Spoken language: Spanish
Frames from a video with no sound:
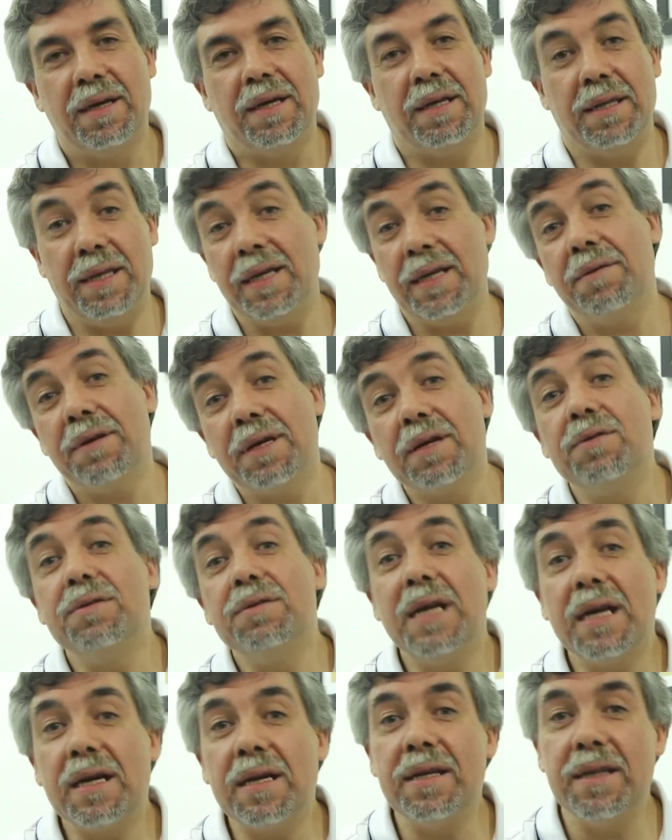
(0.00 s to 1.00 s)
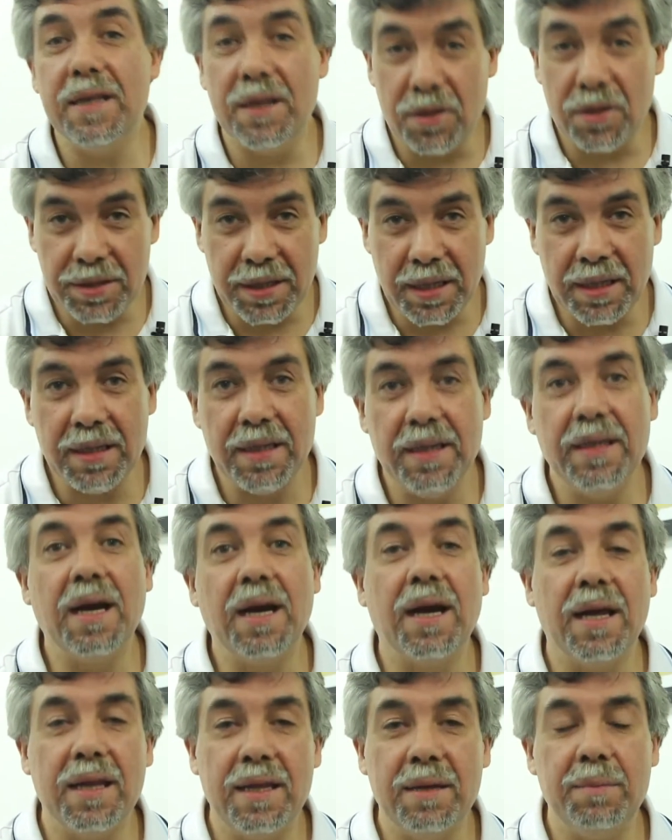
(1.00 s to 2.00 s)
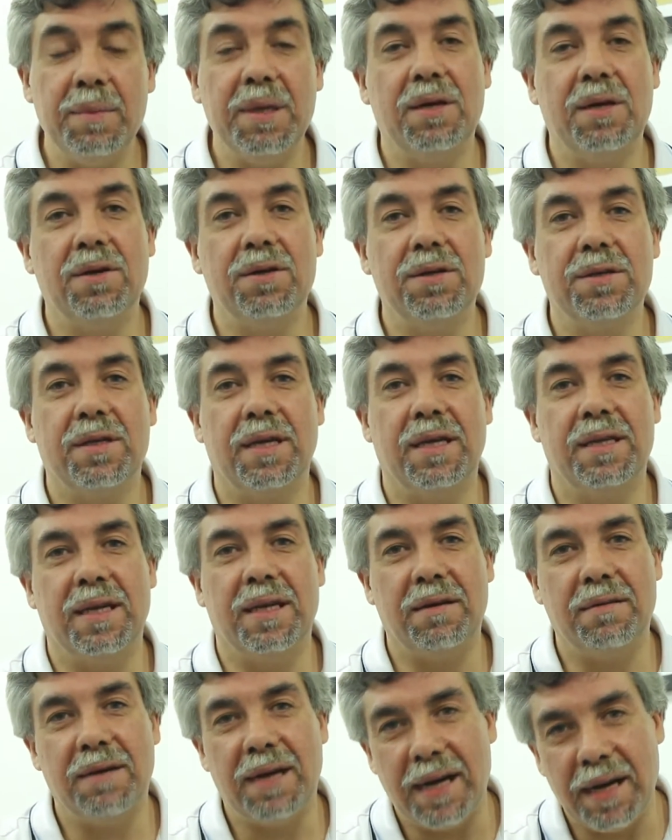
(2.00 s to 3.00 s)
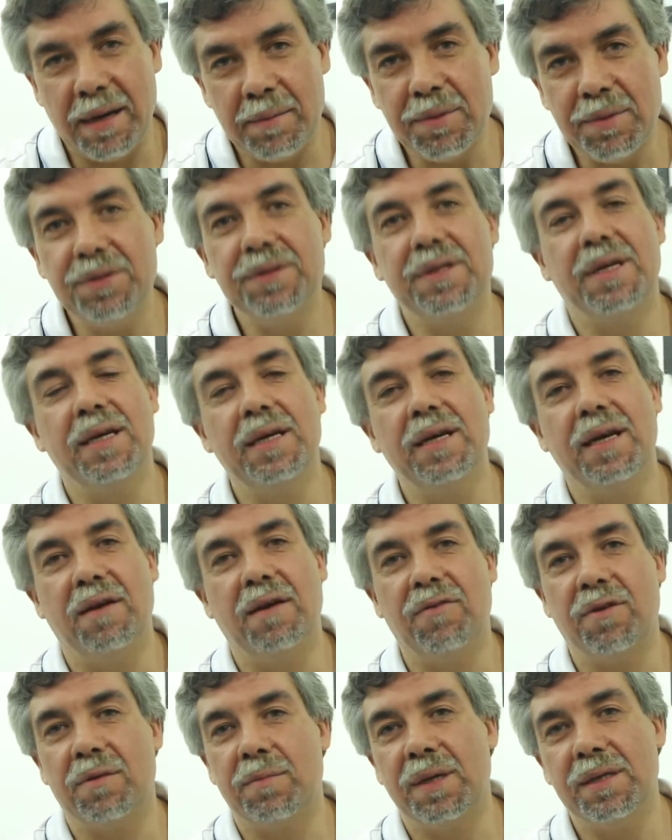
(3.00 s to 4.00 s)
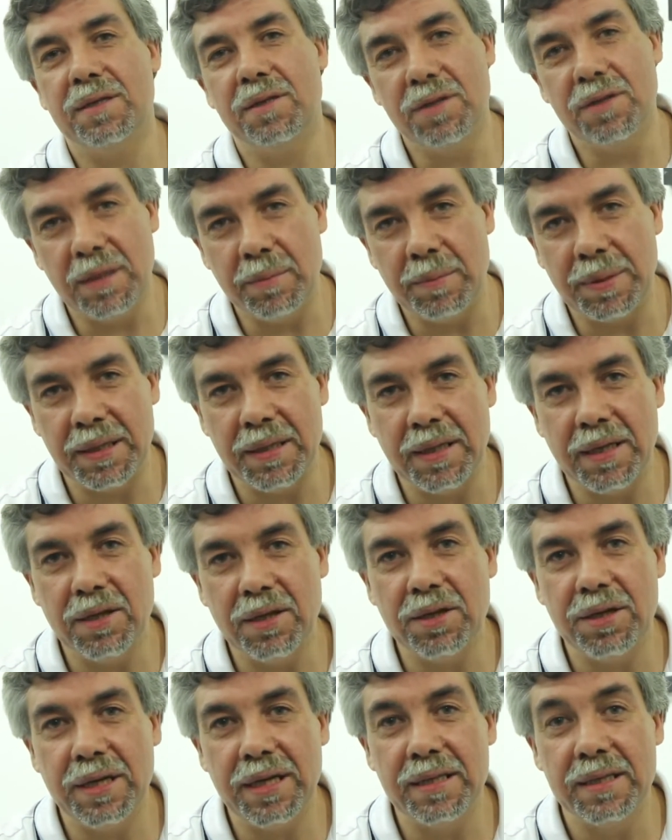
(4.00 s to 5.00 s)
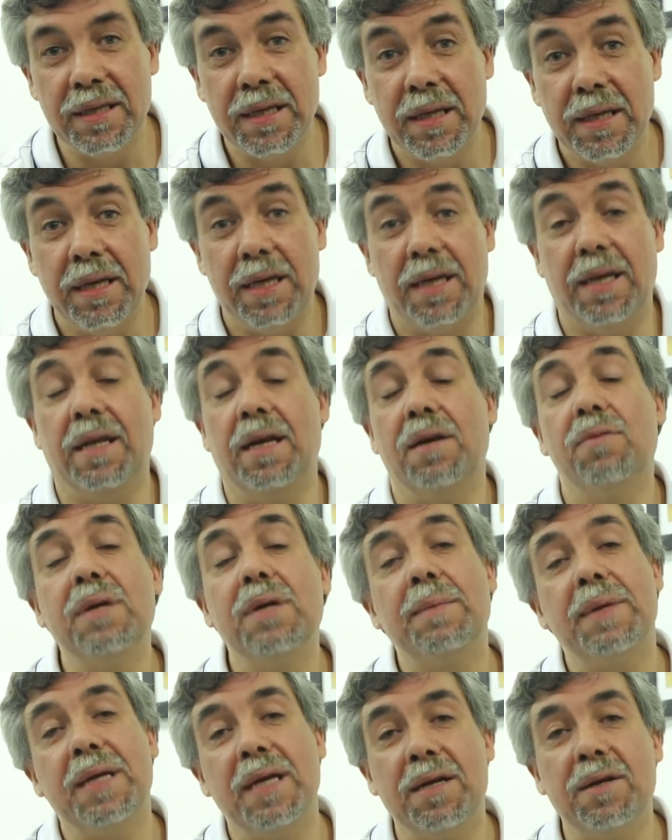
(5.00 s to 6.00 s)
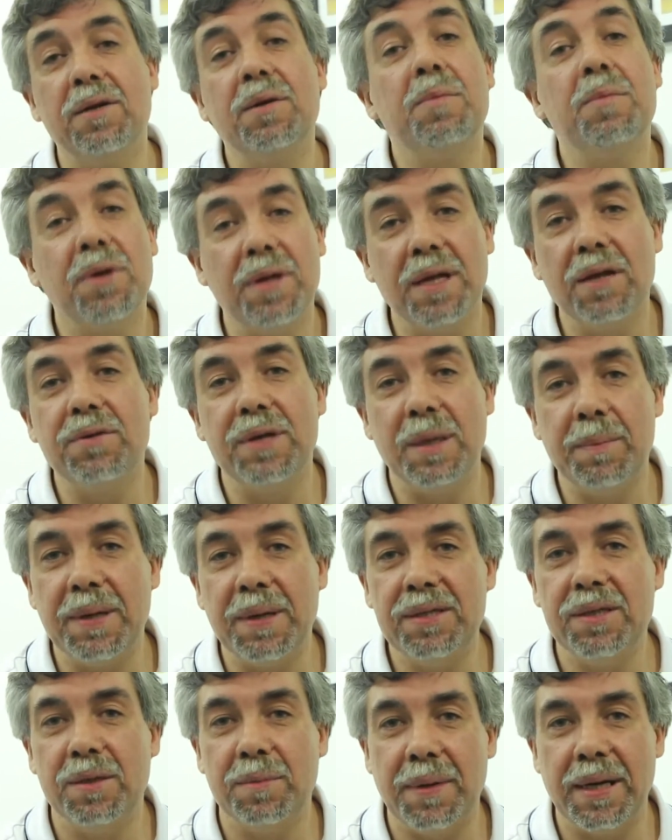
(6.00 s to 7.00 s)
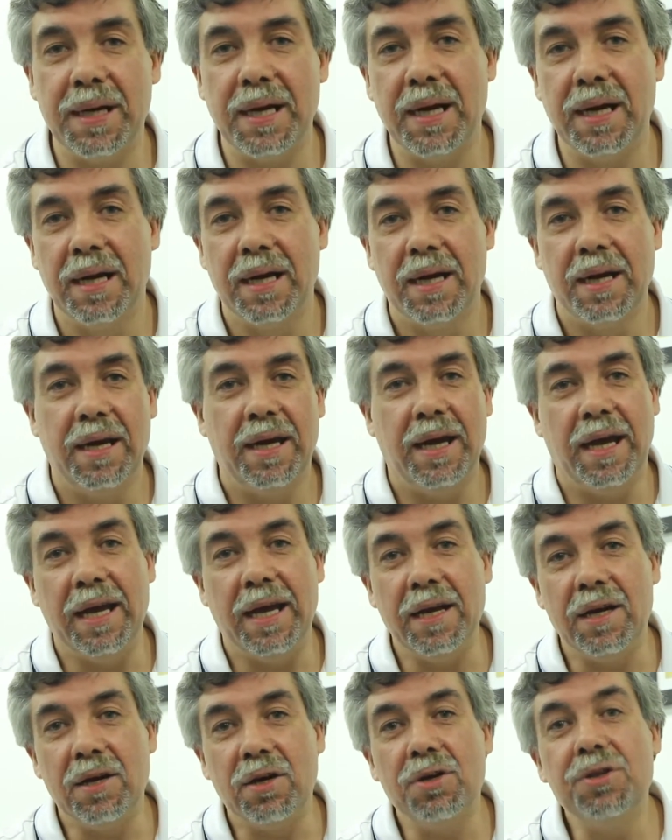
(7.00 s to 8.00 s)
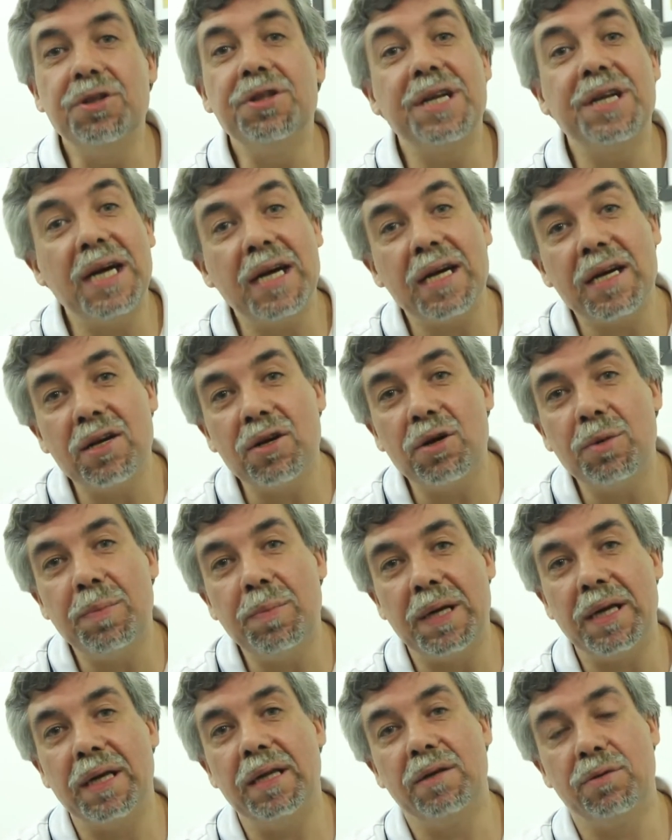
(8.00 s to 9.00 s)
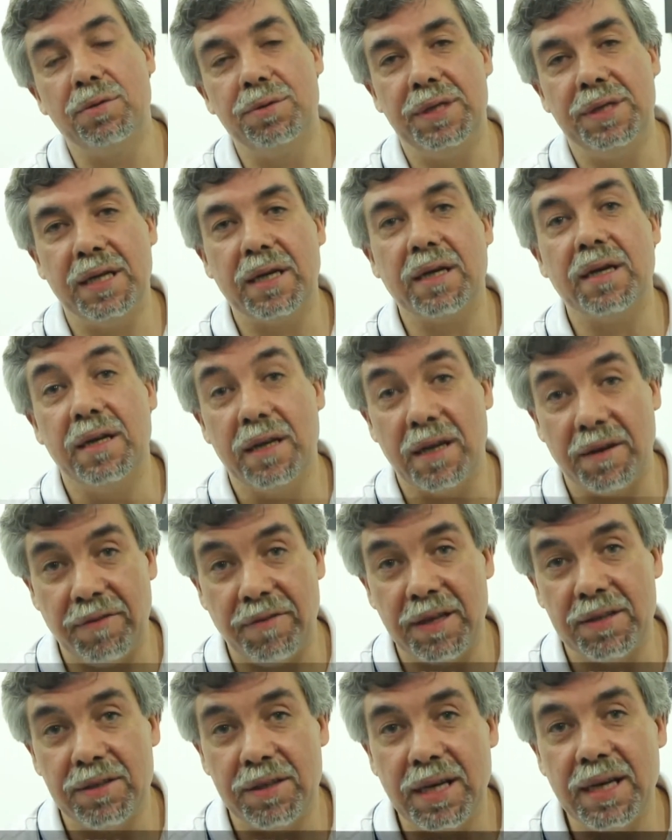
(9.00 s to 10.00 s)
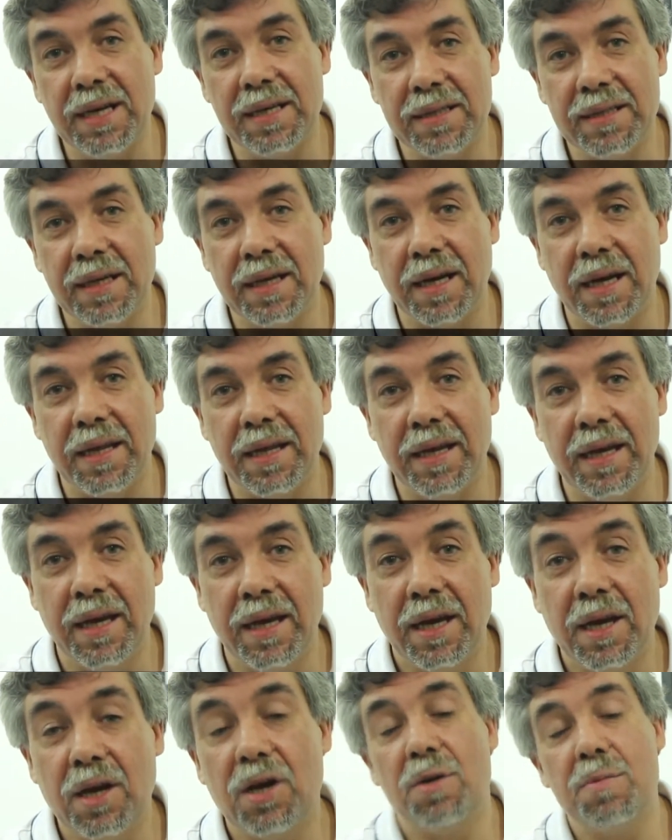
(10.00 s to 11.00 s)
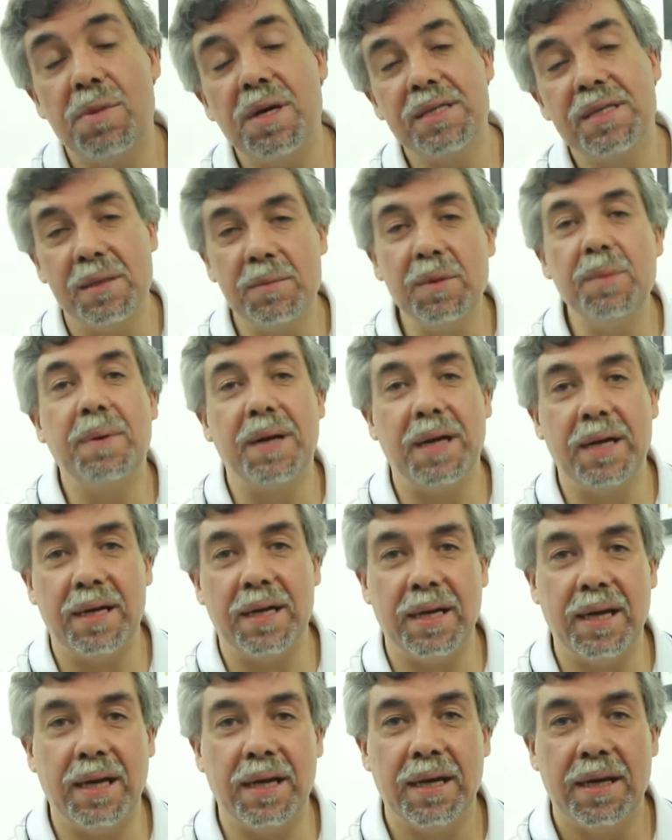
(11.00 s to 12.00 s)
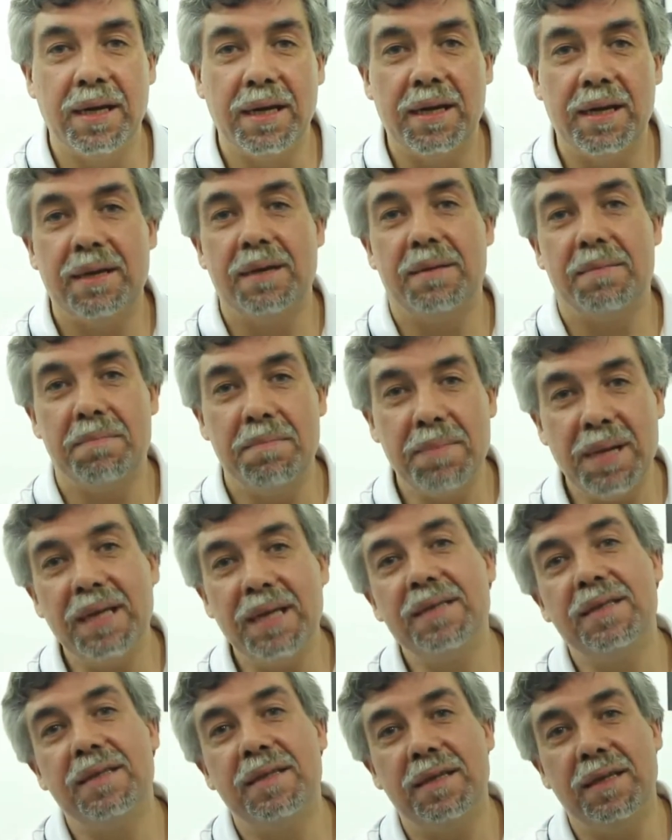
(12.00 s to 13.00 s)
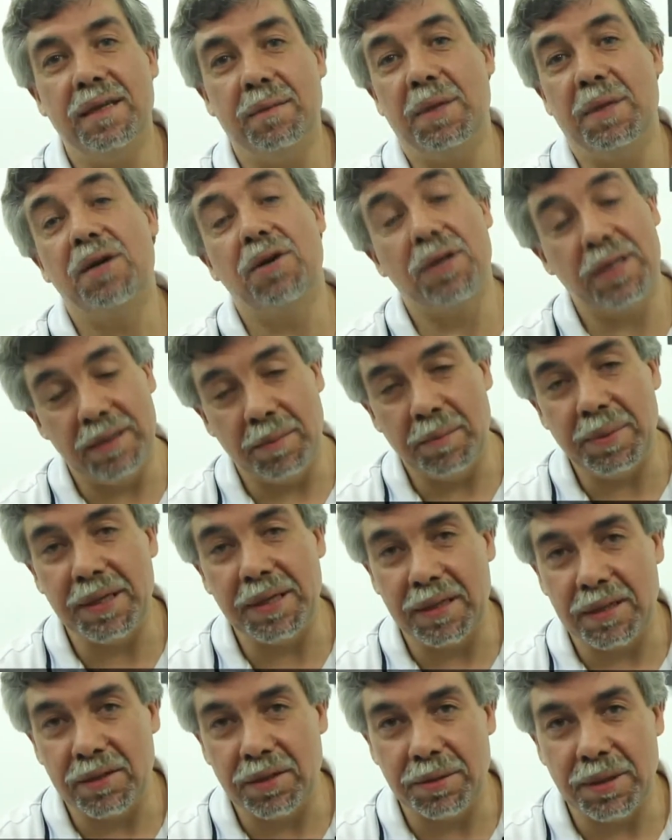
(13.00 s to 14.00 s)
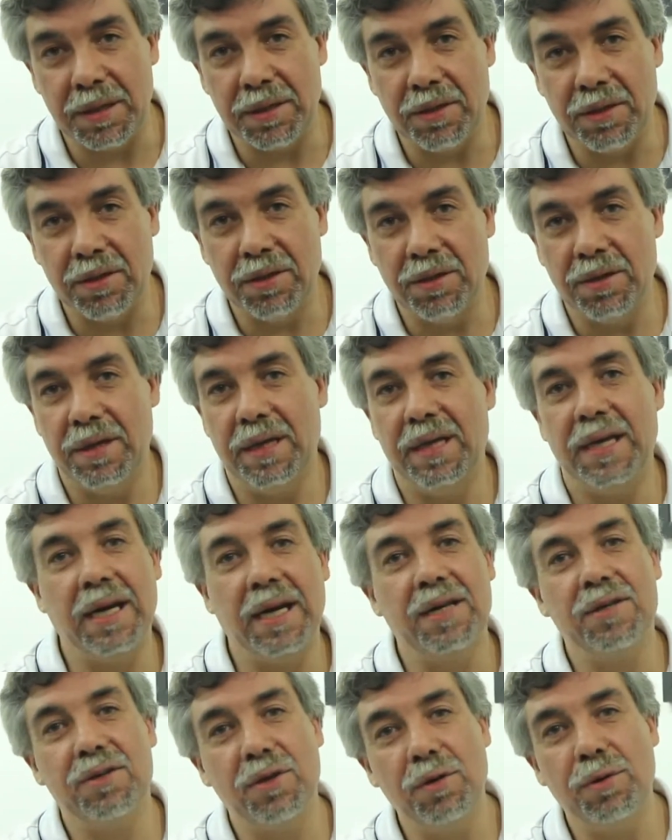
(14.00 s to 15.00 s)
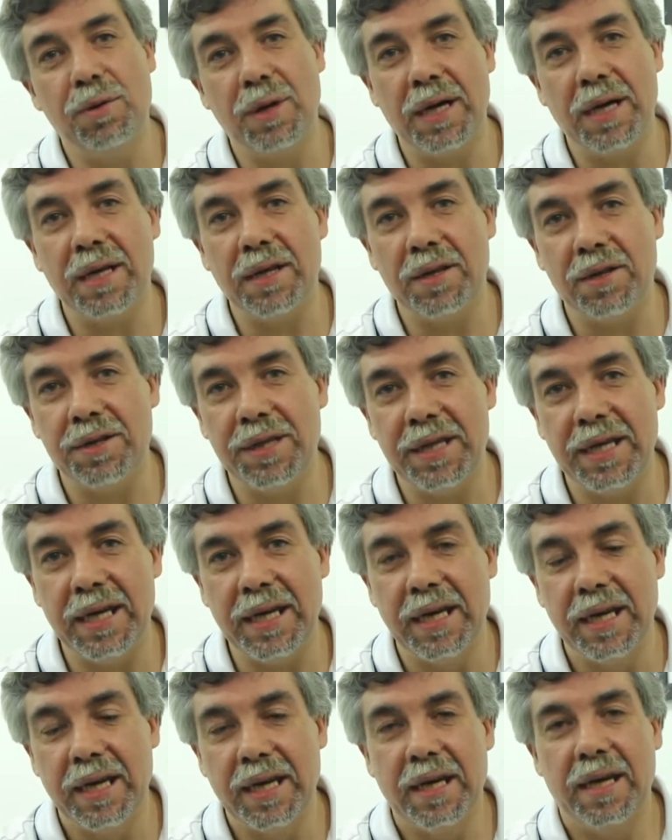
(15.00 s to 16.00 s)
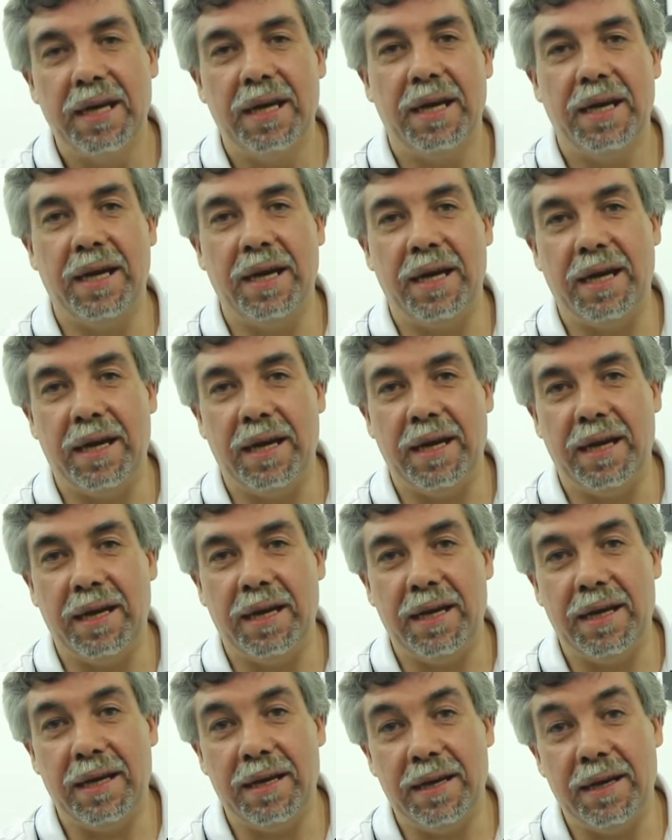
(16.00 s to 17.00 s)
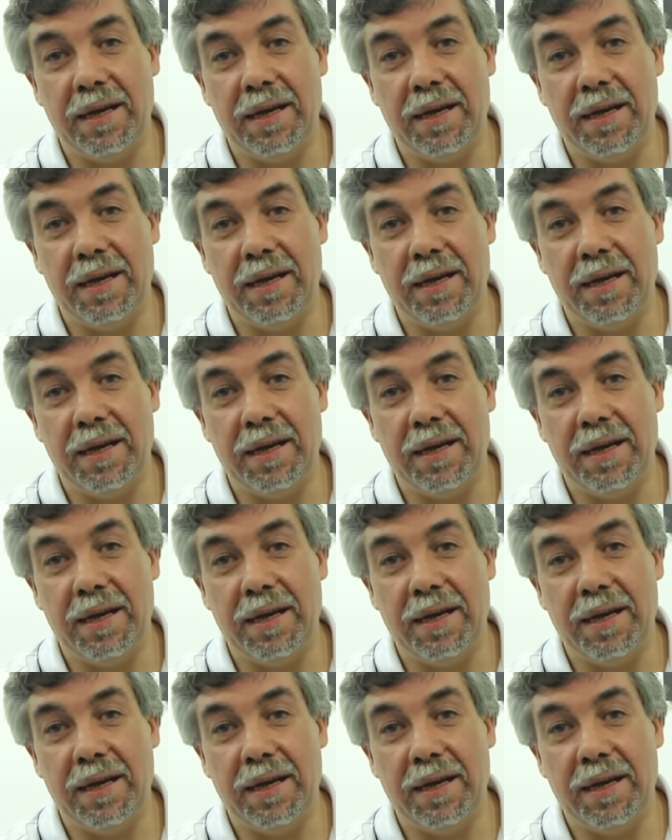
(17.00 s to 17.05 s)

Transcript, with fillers: que tiene que ver con una red de docentes, de académicos que trabajamos en la formación de emprendedores y que de alguna manera nos hemos dado un espacio para encontrarnos, para discutir y reflexionar acerca de cómo hacemos para crear más y mejores empresas sobre todo, en aquellos lugares donde eh,